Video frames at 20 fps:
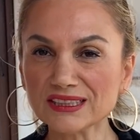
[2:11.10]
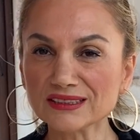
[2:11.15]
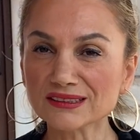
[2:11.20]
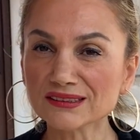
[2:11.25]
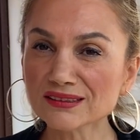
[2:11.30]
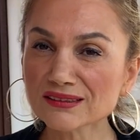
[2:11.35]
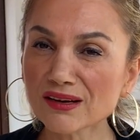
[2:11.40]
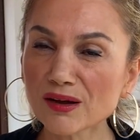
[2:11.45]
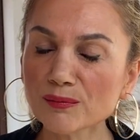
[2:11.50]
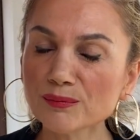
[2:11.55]

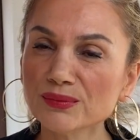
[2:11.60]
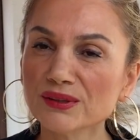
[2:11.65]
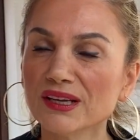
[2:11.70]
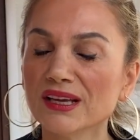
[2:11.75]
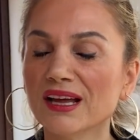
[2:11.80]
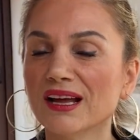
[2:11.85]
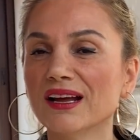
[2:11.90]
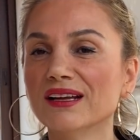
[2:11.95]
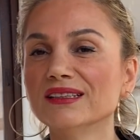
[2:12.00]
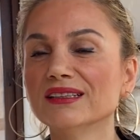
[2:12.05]
Trump
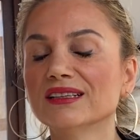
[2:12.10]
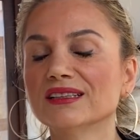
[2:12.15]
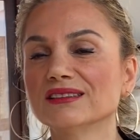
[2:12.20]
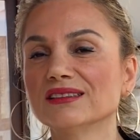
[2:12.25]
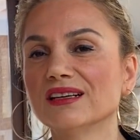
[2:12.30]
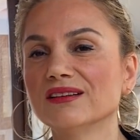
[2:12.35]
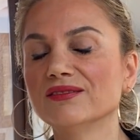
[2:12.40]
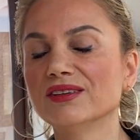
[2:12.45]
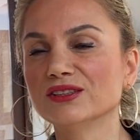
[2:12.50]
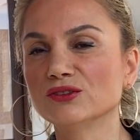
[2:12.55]
her ne
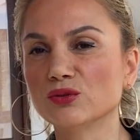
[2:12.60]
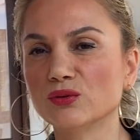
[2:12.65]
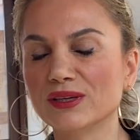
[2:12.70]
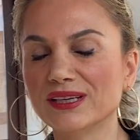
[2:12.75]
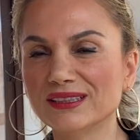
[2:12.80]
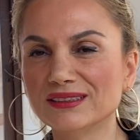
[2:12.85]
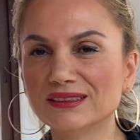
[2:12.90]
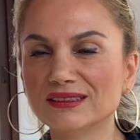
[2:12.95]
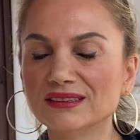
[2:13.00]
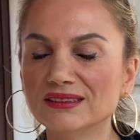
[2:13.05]
kadar veto
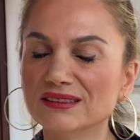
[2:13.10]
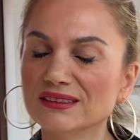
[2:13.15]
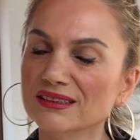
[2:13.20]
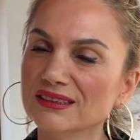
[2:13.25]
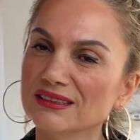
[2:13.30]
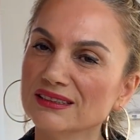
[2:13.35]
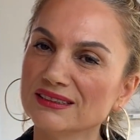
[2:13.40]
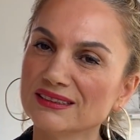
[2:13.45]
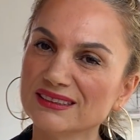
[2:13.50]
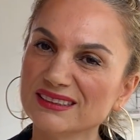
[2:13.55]

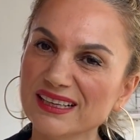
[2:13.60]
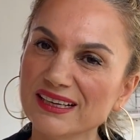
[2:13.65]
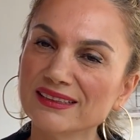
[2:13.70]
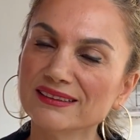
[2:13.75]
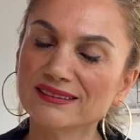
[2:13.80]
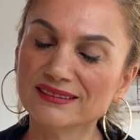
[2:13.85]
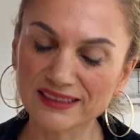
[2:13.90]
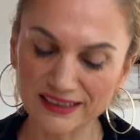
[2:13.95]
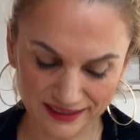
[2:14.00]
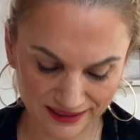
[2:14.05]
ettiyse
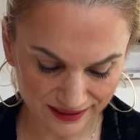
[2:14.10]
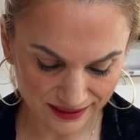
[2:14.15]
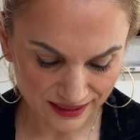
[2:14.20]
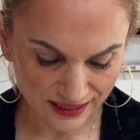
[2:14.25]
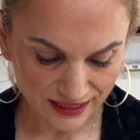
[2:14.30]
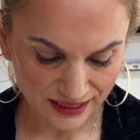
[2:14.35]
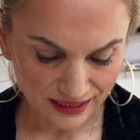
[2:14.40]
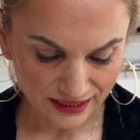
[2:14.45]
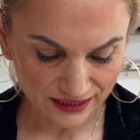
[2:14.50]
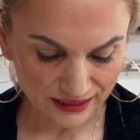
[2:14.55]
de
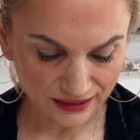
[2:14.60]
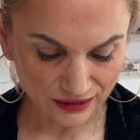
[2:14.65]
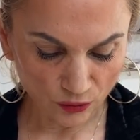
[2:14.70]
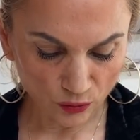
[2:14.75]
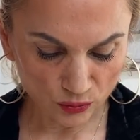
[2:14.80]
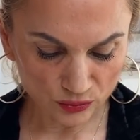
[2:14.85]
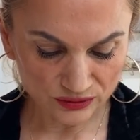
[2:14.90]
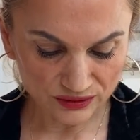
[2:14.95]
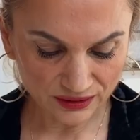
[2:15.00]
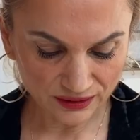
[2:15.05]
e,
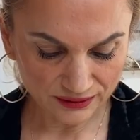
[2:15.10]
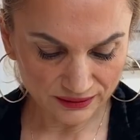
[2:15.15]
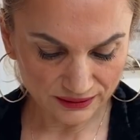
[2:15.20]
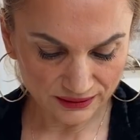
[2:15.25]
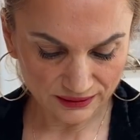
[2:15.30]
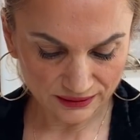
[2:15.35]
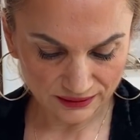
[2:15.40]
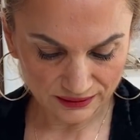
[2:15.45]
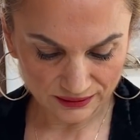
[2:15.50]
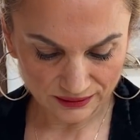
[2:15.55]
orada
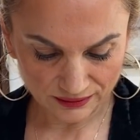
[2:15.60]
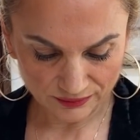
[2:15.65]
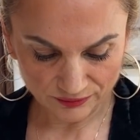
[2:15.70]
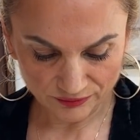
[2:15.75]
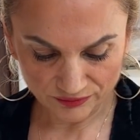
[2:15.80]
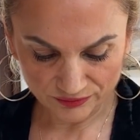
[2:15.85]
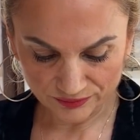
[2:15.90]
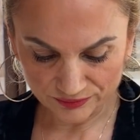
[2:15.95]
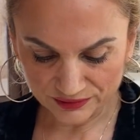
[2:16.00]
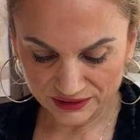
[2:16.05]
e,
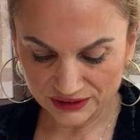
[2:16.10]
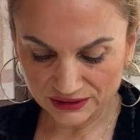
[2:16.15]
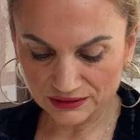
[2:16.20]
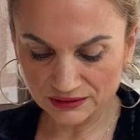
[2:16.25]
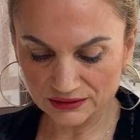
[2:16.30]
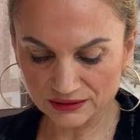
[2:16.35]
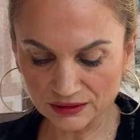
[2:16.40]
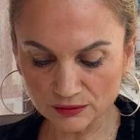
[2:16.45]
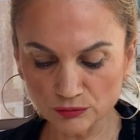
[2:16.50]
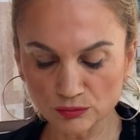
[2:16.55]

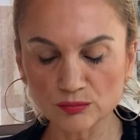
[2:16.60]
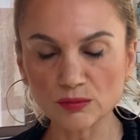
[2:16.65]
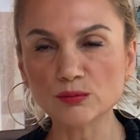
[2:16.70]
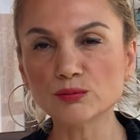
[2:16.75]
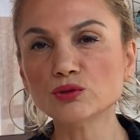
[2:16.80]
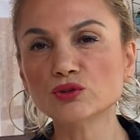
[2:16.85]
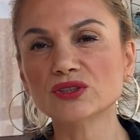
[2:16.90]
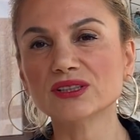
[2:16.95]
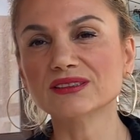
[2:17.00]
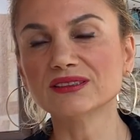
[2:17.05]
savunma
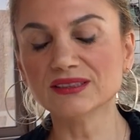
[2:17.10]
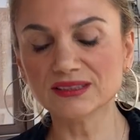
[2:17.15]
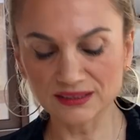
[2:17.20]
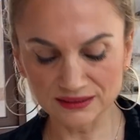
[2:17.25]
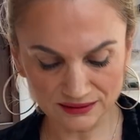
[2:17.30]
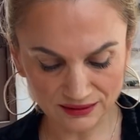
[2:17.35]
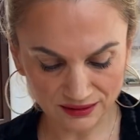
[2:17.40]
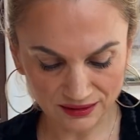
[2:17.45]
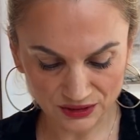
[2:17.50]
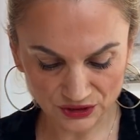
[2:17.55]
bütçesi
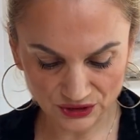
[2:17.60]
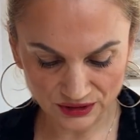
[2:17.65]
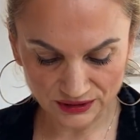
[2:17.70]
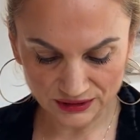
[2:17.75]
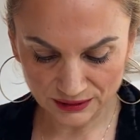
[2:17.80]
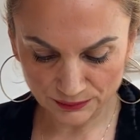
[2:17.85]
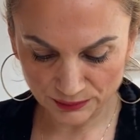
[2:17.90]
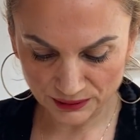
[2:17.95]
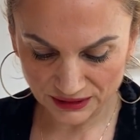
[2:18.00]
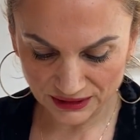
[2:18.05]
yasalaştı.
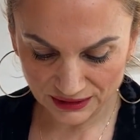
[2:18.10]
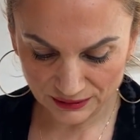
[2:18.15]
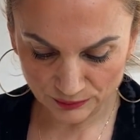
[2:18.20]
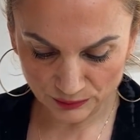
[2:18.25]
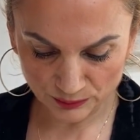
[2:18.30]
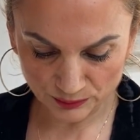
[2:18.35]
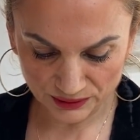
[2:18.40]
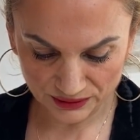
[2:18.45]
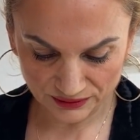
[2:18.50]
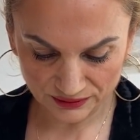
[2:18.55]

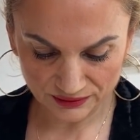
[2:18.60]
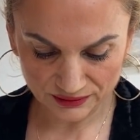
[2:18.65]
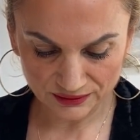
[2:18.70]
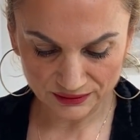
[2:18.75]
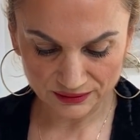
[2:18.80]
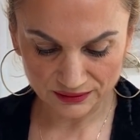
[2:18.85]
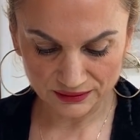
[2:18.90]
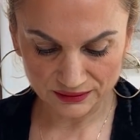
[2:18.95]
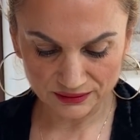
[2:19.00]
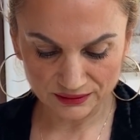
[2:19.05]

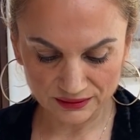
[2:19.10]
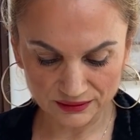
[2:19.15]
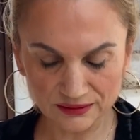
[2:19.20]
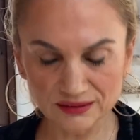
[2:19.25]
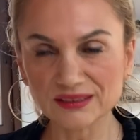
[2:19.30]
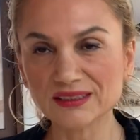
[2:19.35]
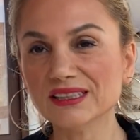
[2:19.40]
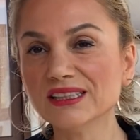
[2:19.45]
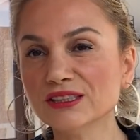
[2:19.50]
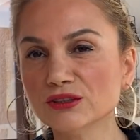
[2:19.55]

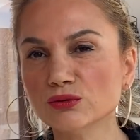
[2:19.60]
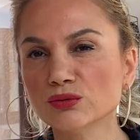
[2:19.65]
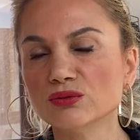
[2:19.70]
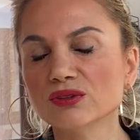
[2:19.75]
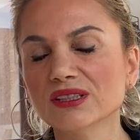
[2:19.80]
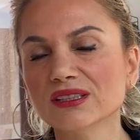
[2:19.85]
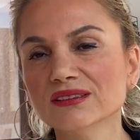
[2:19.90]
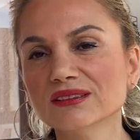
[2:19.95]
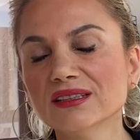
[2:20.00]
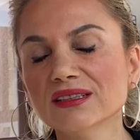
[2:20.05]
2021'in ilk
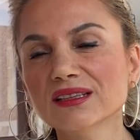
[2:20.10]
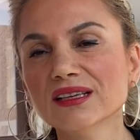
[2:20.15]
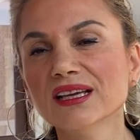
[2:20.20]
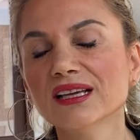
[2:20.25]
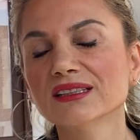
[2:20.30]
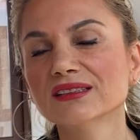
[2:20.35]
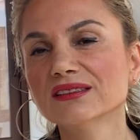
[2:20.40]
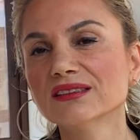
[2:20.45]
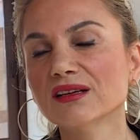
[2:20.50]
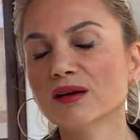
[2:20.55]
günlerinde
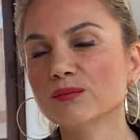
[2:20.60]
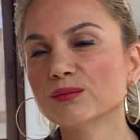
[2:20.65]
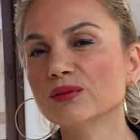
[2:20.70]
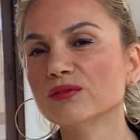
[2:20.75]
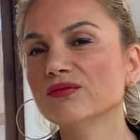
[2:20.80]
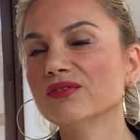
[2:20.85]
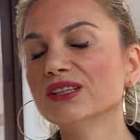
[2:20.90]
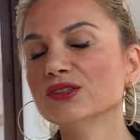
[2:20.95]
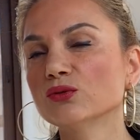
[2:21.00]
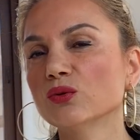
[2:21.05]

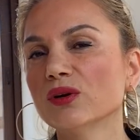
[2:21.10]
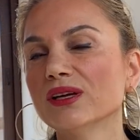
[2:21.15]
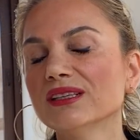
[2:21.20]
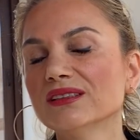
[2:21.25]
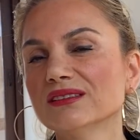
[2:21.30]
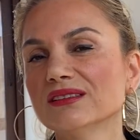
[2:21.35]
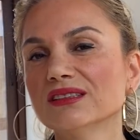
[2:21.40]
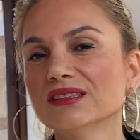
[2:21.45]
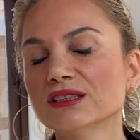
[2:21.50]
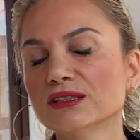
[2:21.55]
Trump'ın veto
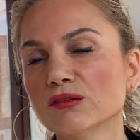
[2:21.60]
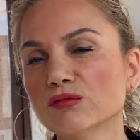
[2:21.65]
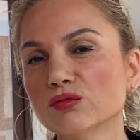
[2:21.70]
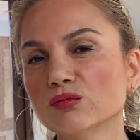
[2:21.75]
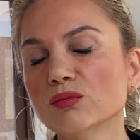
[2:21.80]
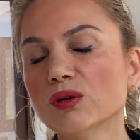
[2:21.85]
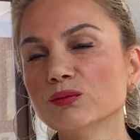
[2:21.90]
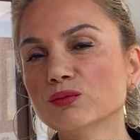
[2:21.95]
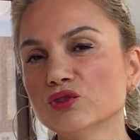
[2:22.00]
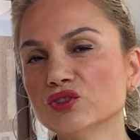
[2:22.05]
ettiği
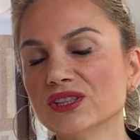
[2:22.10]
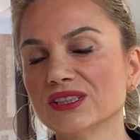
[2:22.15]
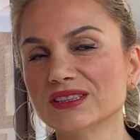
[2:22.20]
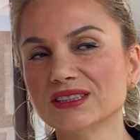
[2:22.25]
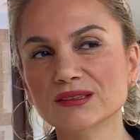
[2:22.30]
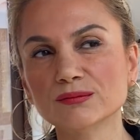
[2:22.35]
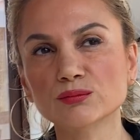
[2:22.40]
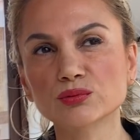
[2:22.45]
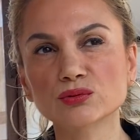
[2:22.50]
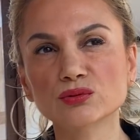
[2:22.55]
savunma
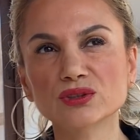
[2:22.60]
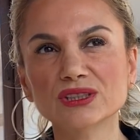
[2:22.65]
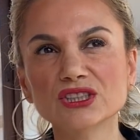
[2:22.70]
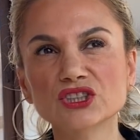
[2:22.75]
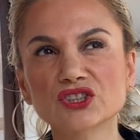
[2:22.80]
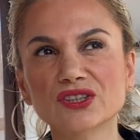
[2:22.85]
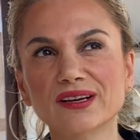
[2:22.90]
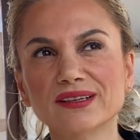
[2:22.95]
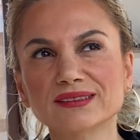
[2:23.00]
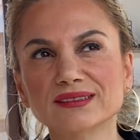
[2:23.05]
bütçesi bunun
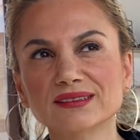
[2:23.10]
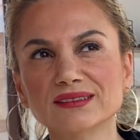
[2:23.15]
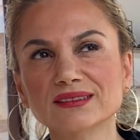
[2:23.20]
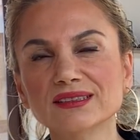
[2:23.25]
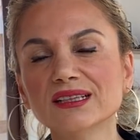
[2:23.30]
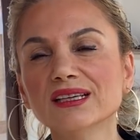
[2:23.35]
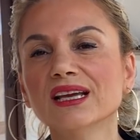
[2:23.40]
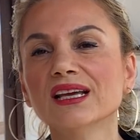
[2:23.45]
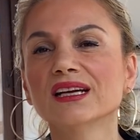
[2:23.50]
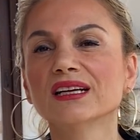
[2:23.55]

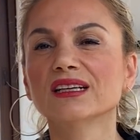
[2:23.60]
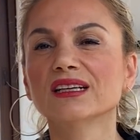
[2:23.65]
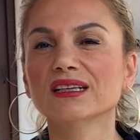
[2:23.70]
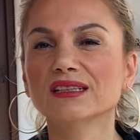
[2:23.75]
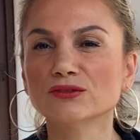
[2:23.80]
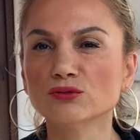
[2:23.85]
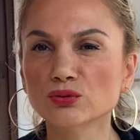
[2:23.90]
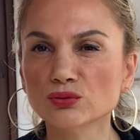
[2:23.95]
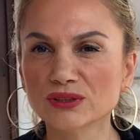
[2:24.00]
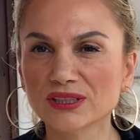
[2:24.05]
içerisinde
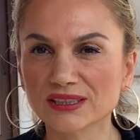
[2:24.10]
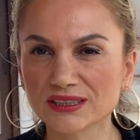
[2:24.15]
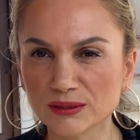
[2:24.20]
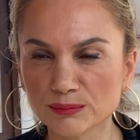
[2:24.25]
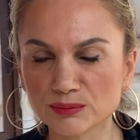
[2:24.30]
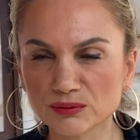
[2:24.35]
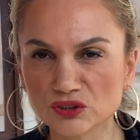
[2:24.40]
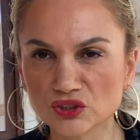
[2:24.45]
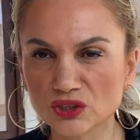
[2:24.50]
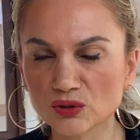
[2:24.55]
Türkiye
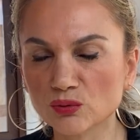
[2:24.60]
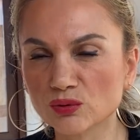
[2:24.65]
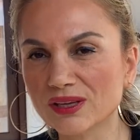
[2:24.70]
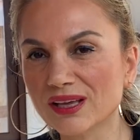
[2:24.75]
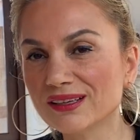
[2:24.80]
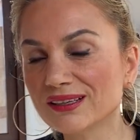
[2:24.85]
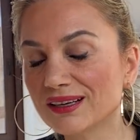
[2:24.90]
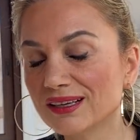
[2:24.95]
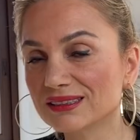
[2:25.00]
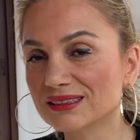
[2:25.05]
yapılacak
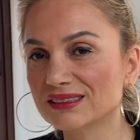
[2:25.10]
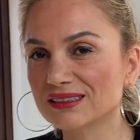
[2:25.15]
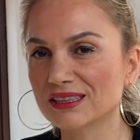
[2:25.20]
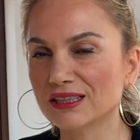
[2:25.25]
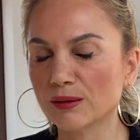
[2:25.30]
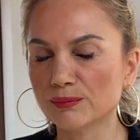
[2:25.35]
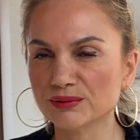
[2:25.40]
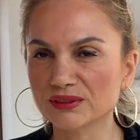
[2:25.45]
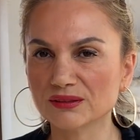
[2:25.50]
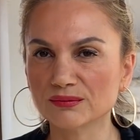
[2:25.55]
olan katsa
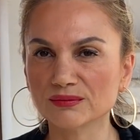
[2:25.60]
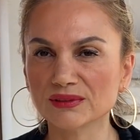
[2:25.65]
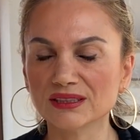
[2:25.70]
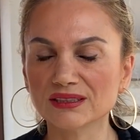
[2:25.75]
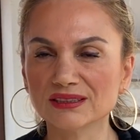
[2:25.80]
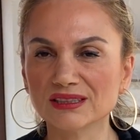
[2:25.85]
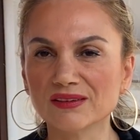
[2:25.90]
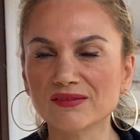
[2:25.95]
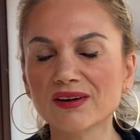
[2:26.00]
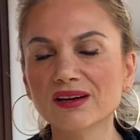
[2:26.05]

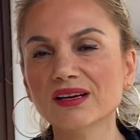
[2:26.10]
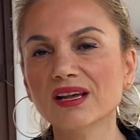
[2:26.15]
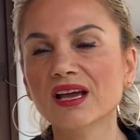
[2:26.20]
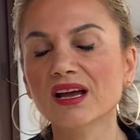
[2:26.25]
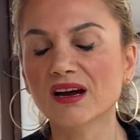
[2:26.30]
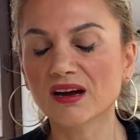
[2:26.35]
yaptırımları da var.